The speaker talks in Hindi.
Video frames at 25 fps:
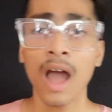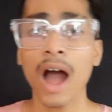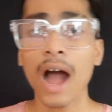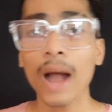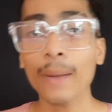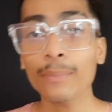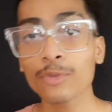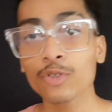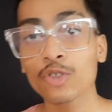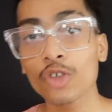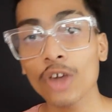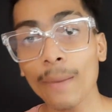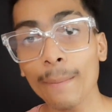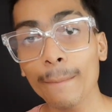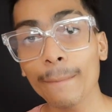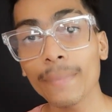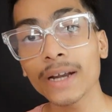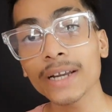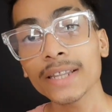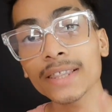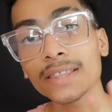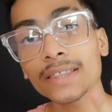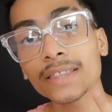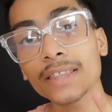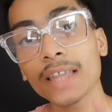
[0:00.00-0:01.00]
आप जब
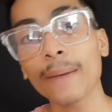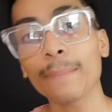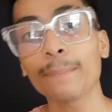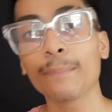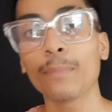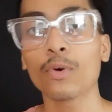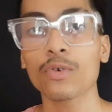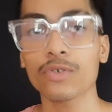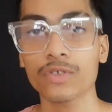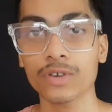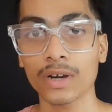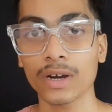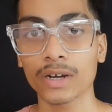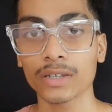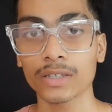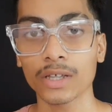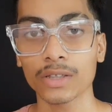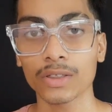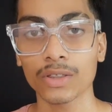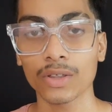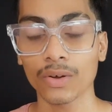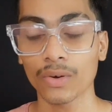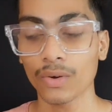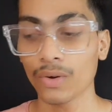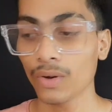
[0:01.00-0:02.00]
मन तब पोस्ट कर
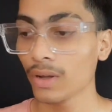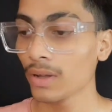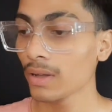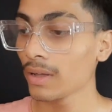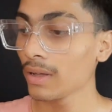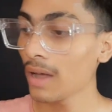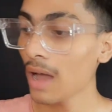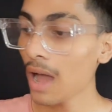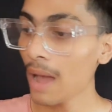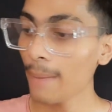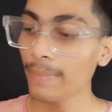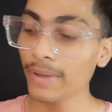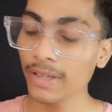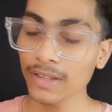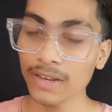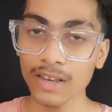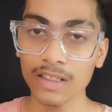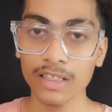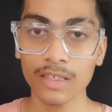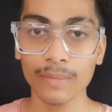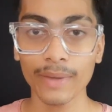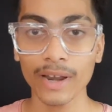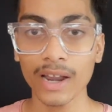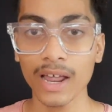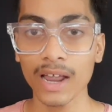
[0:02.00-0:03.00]
देते हो अभी
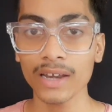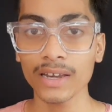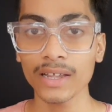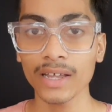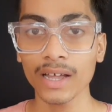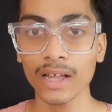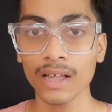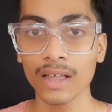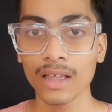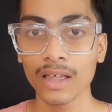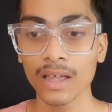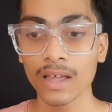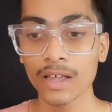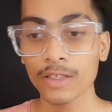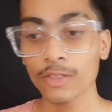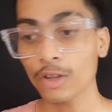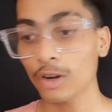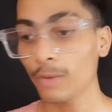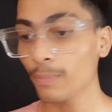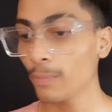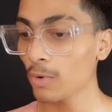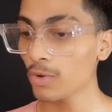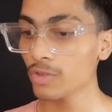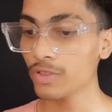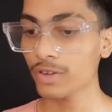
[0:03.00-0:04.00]
रील्स बना लिया
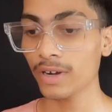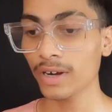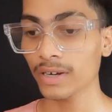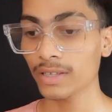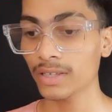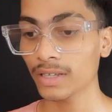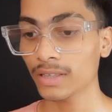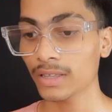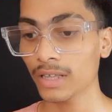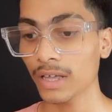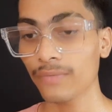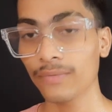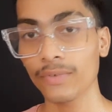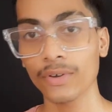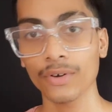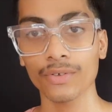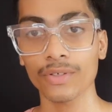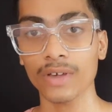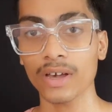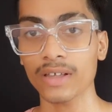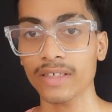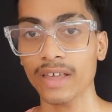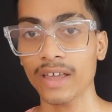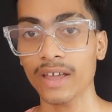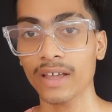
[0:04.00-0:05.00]
चलो पोस्ट कर देते हैं
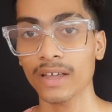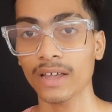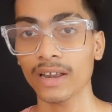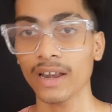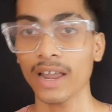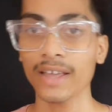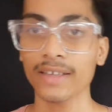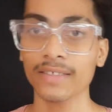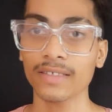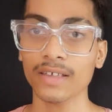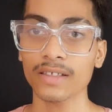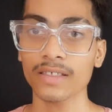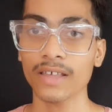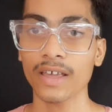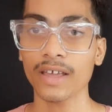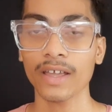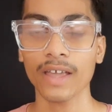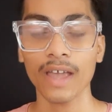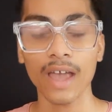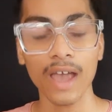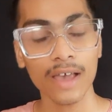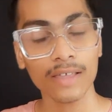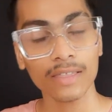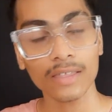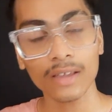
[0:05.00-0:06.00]
व्यूज आ जाएंगे लाइक्स आ
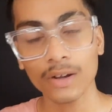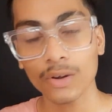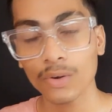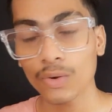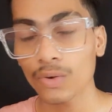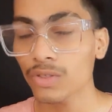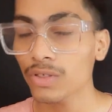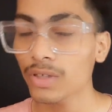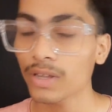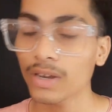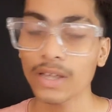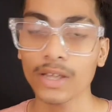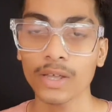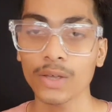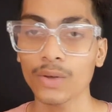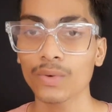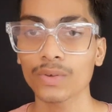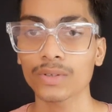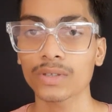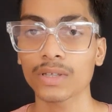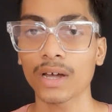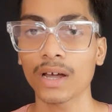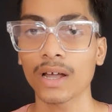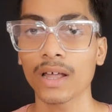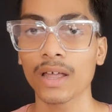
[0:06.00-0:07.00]
जाएंगे ऐसा कुछ नहीं
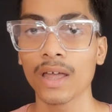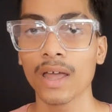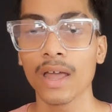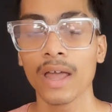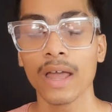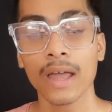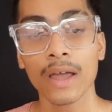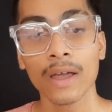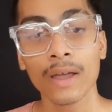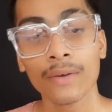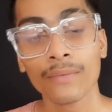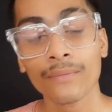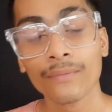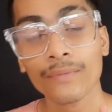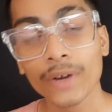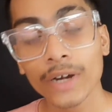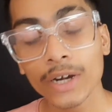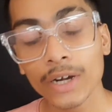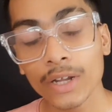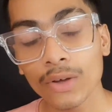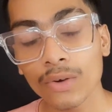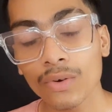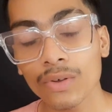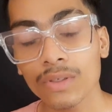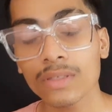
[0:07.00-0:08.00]
होता
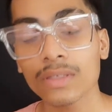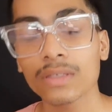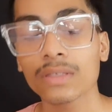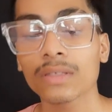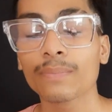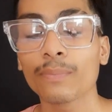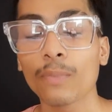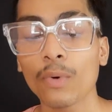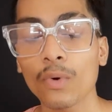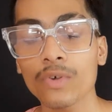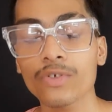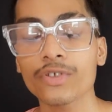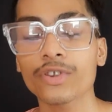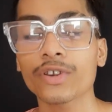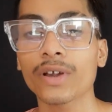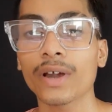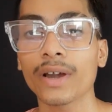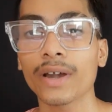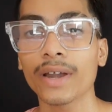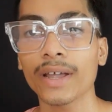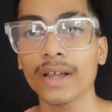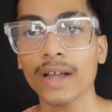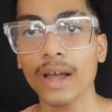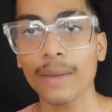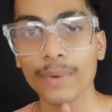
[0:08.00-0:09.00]
वीडियोस पोस्ट
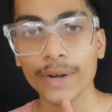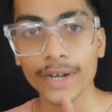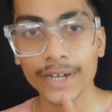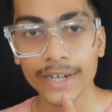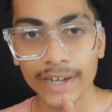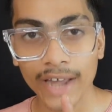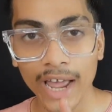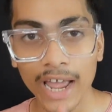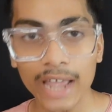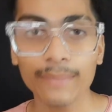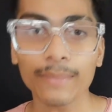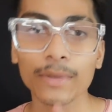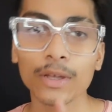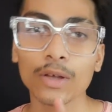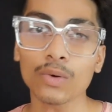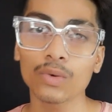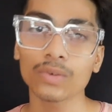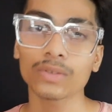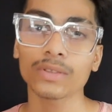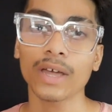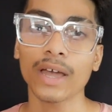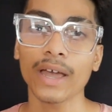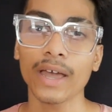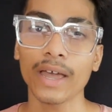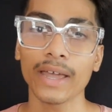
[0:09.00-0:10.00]
करने का भी टाइमिंग
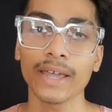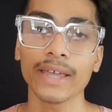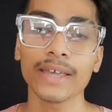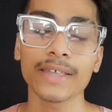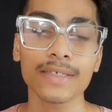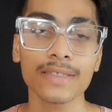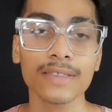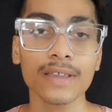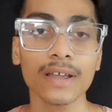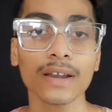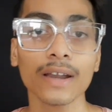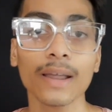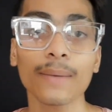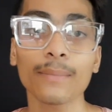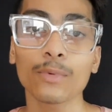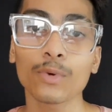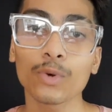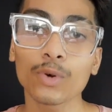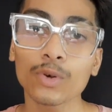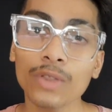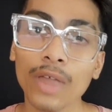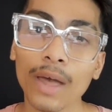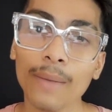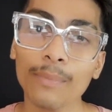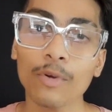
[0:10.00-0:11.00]
होता है इंस्टाग्राम
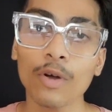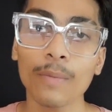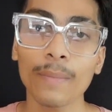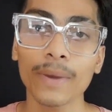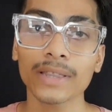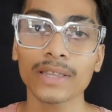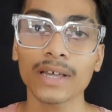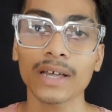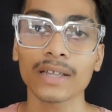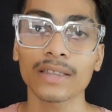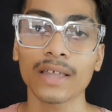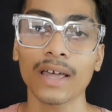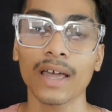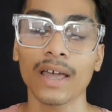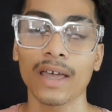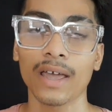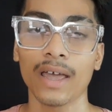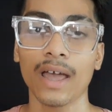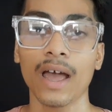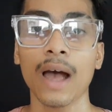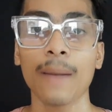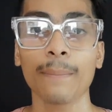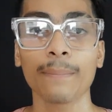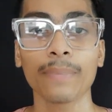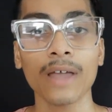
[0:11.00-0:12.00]
खुद आपको बताता है
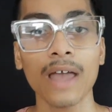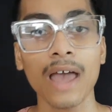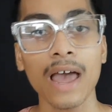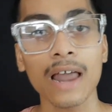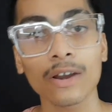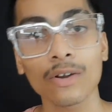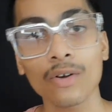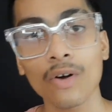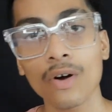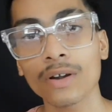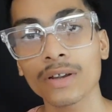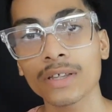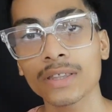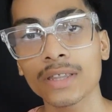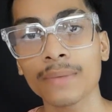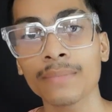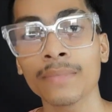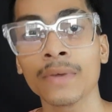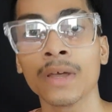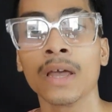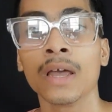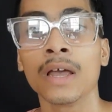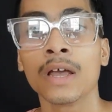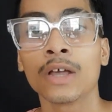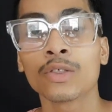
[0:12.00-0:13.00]
आपके एल्गोरिदम
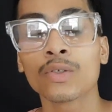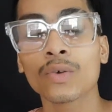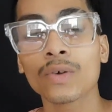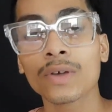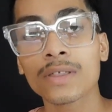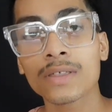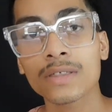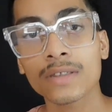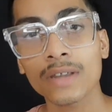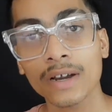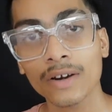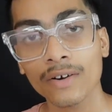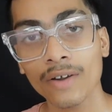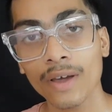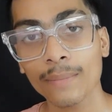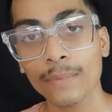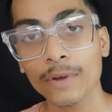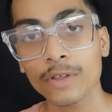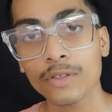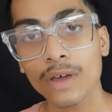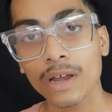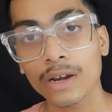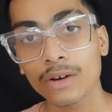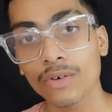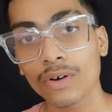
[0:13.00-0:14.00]
जो इंस्टाग्राम
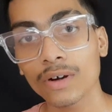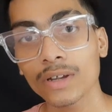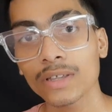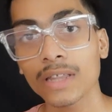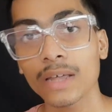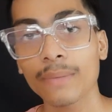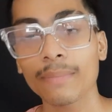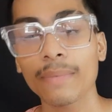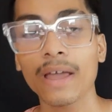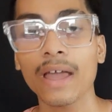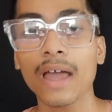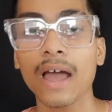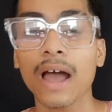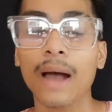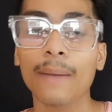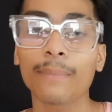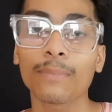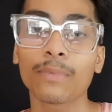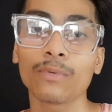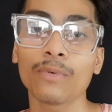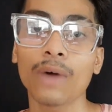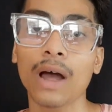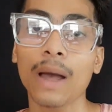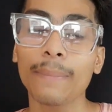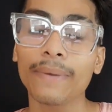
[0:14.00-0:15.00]
के जो एल्गोरिदम है आप
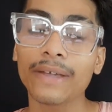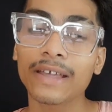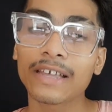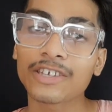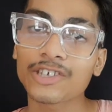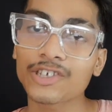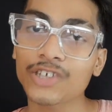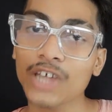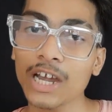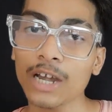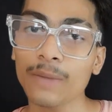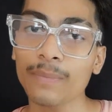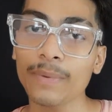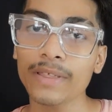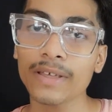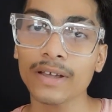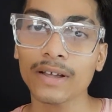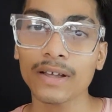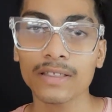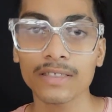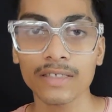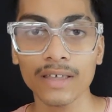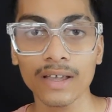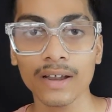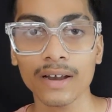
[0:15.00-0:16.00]
वहां पे इंस्टाइट पे
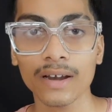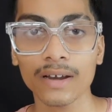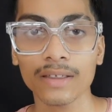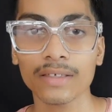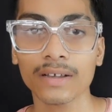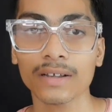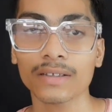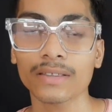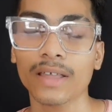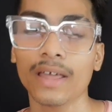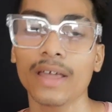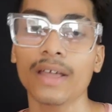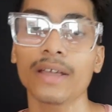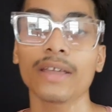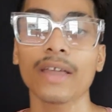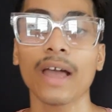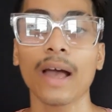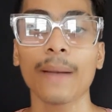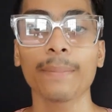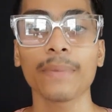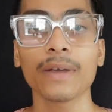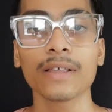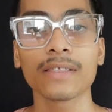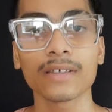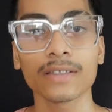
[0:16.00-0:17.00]
जाके चेक कर सकते हैं कि
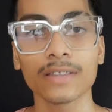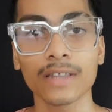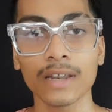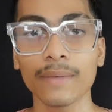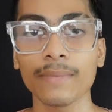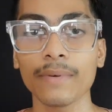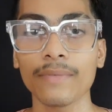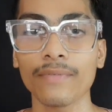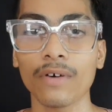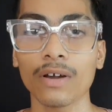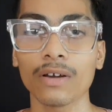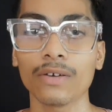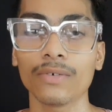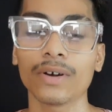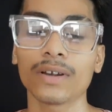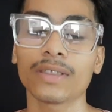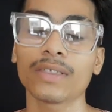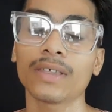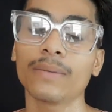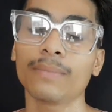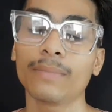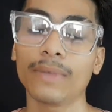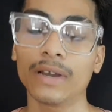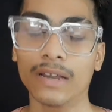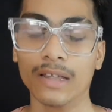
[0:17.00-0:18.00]
आपके जितने भी
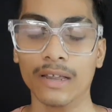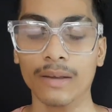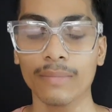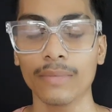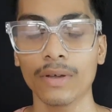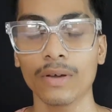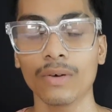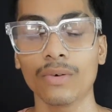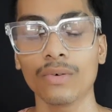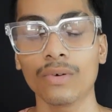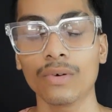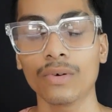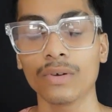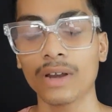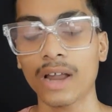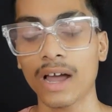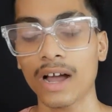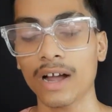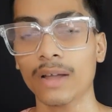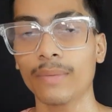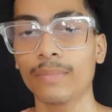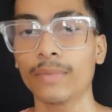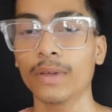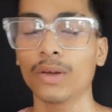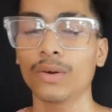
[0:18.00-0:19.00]
फॉलोअर्स है मिलियन में हो
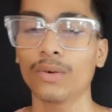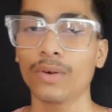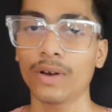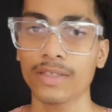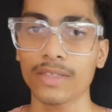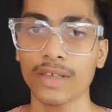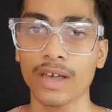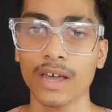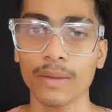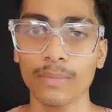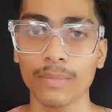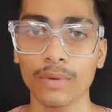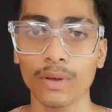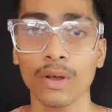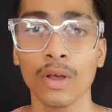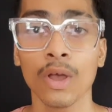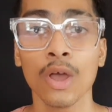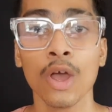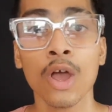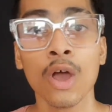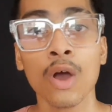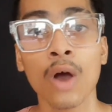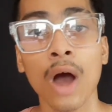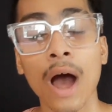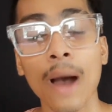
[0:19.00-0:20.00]
लाख में हो हजार में हो
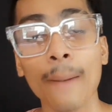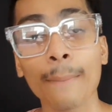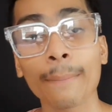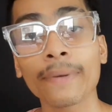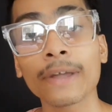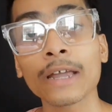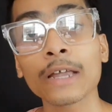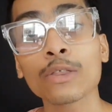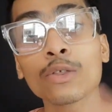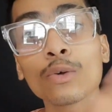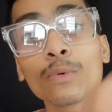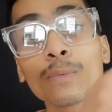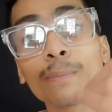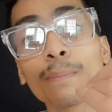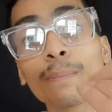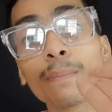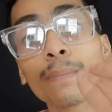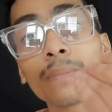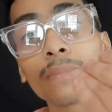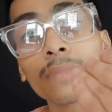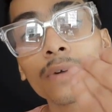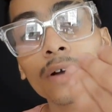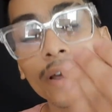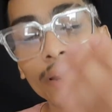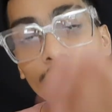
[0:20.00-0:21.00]
आपके जो
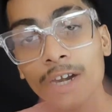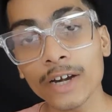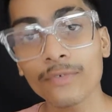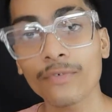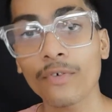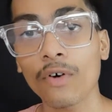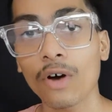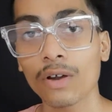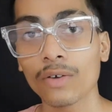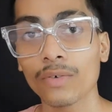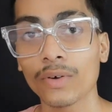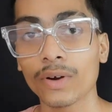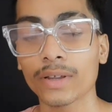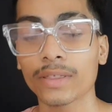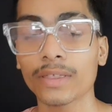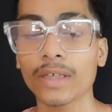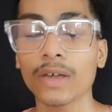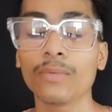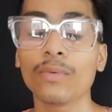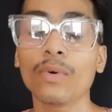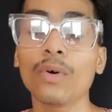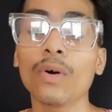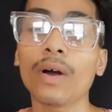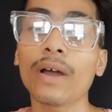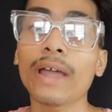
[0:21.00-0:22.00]
करंट फॉलोअर्स
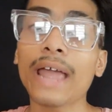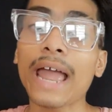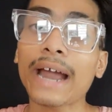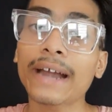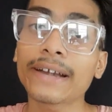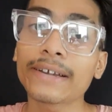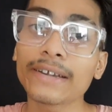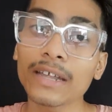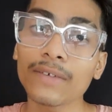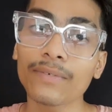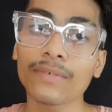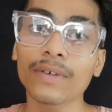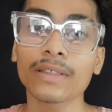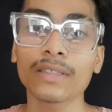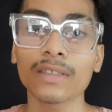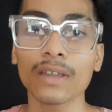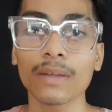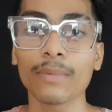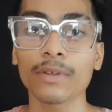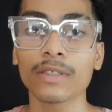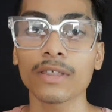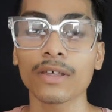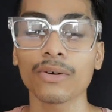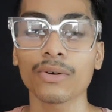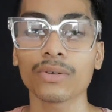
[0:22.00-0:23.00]
हैं वो एक्टिव कितने
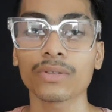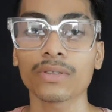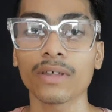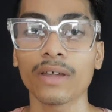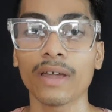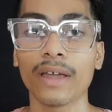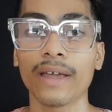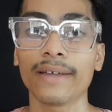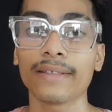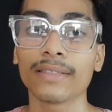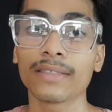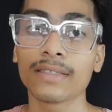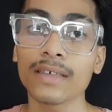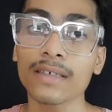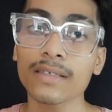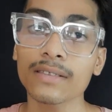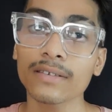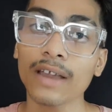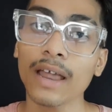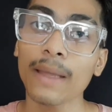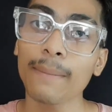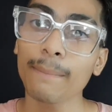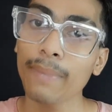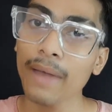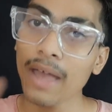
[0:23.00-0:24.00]
बजे होते हैं जिस
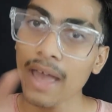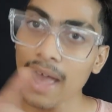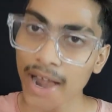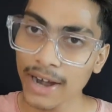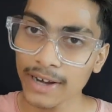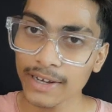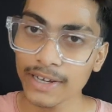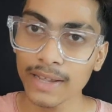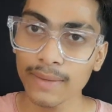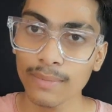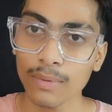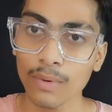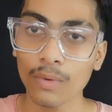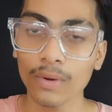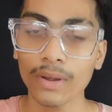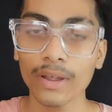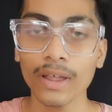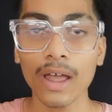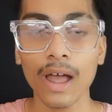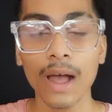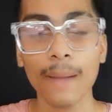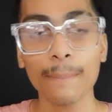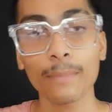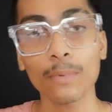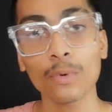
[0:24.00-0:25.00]
टाइम पे एक्टिव
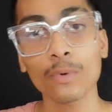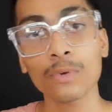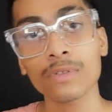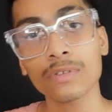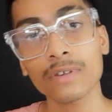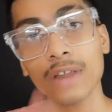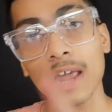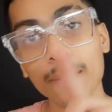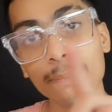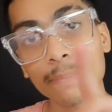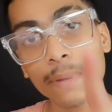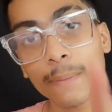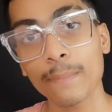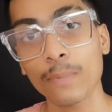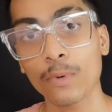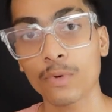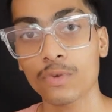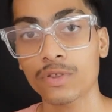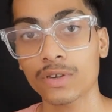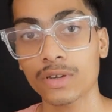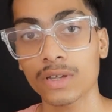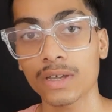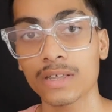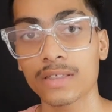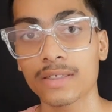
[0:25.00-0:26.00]
होंगे आप उस टाइम पे
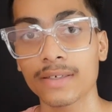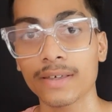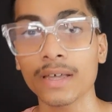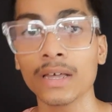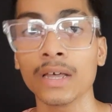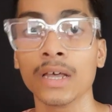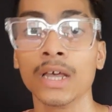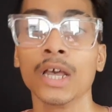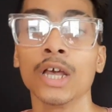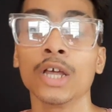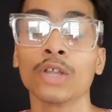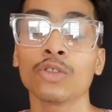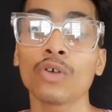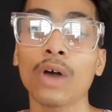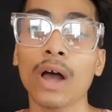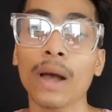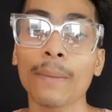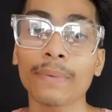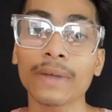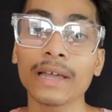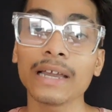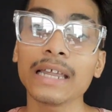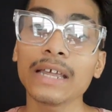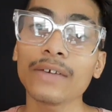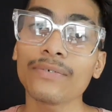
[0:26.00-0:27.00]
पोस्ट कीजिए तो
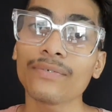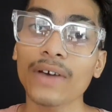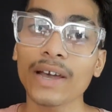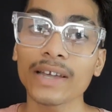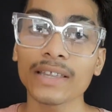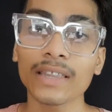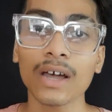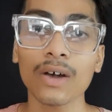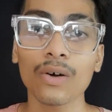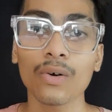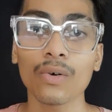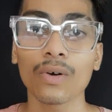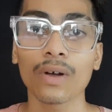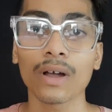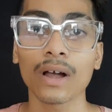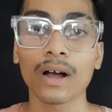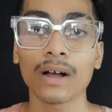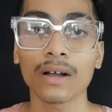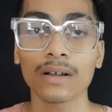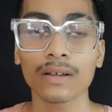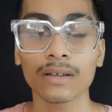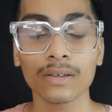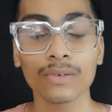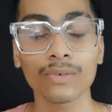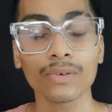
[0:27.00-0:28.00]
आपके लिए फायदा होगा
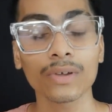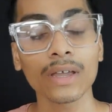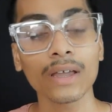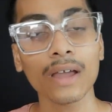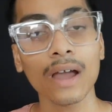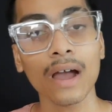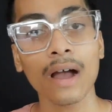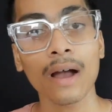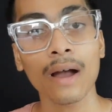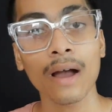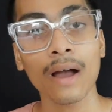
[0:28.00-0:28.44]
क्योंकि